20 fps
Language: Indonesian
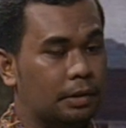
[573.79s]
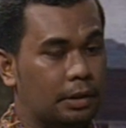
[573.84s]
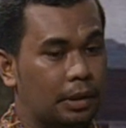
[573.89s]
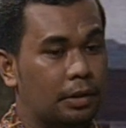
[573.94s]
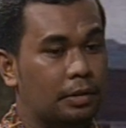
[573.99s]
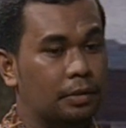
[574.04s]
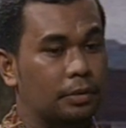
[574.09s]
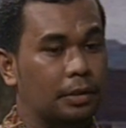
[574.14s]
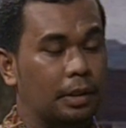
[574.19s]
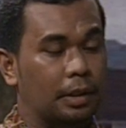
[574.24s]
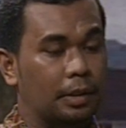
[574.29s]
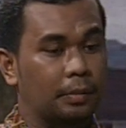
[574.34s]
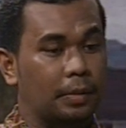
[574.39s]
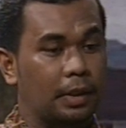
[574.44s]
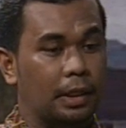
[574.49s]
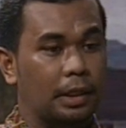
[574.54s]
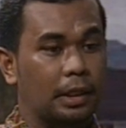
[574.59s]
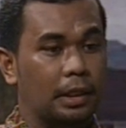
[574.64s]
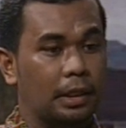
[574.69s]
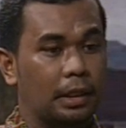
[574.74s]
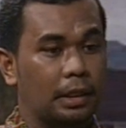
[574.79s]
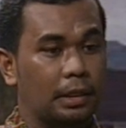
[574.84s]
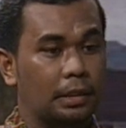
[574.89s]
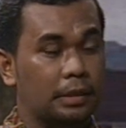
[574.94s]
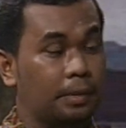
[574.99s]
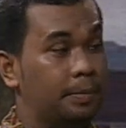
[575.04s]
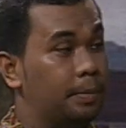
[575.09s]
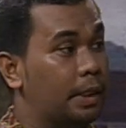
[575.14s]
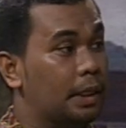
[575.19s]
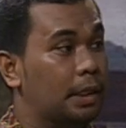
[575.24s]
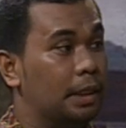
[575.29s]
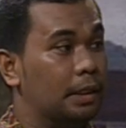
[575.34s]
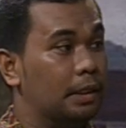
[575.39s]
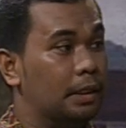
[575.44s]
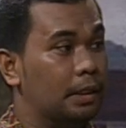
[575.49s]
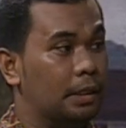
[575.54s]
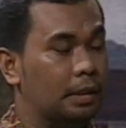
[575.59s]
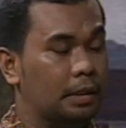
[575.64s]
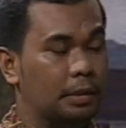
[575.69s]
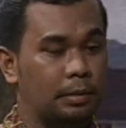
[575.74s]
Itu yang mereka sampaikan
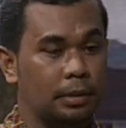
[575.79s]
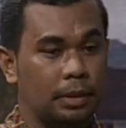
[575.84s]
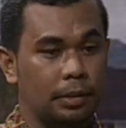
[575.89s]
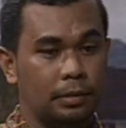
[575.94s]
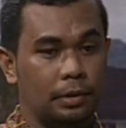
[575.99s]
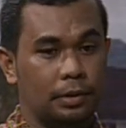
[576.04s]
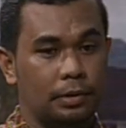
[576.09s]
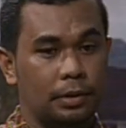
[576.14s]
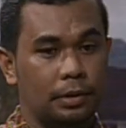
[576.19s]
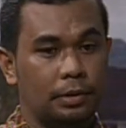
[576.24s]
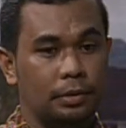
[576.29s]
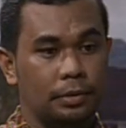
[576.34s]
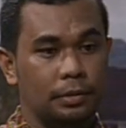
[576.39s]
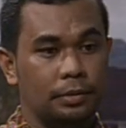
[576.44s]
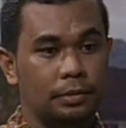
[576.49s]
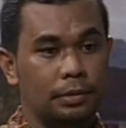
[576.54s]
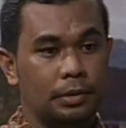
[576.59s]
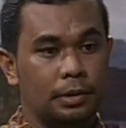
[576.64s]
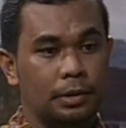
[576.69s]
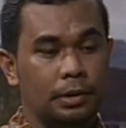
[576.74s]
ke kita pada waktu itu.